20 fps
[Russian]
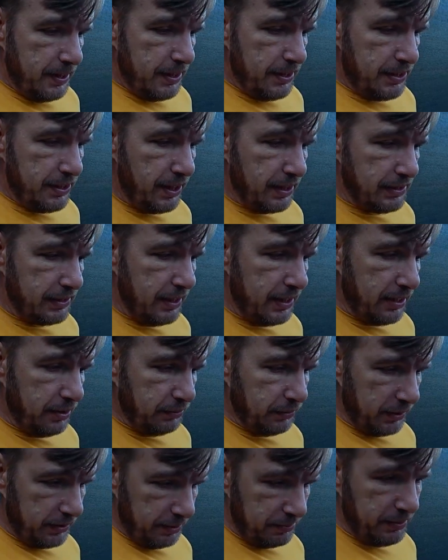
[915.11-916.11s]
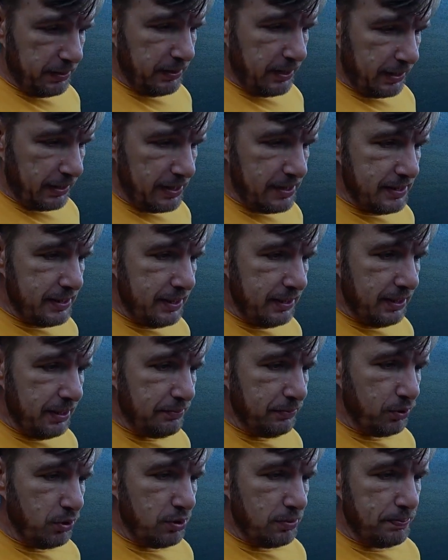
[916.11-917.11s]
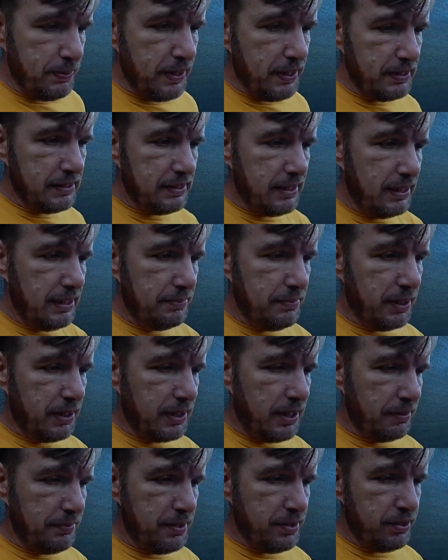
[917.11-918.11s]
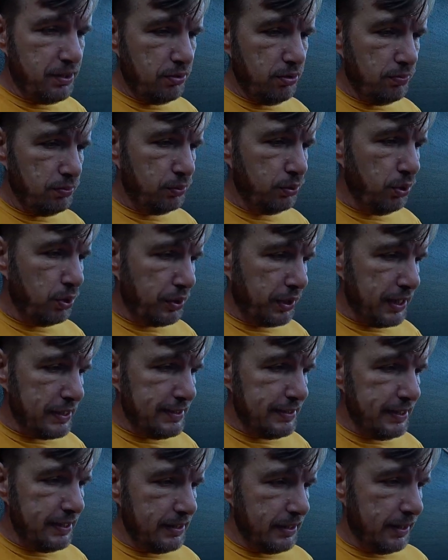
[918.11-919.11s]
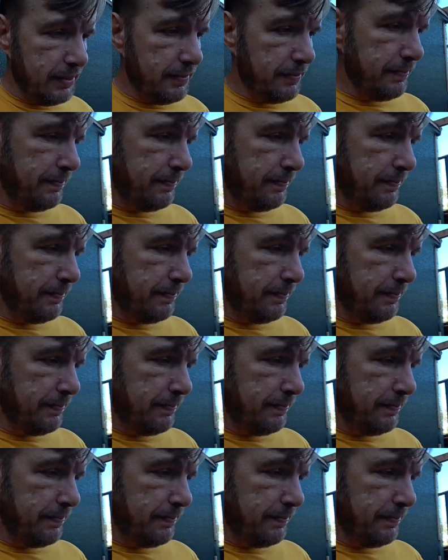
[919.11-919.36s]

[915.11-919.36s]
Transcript: Сейчас, наверное, вот это мы так и сделаем, то есть перестанем их кормить зерном, только сено.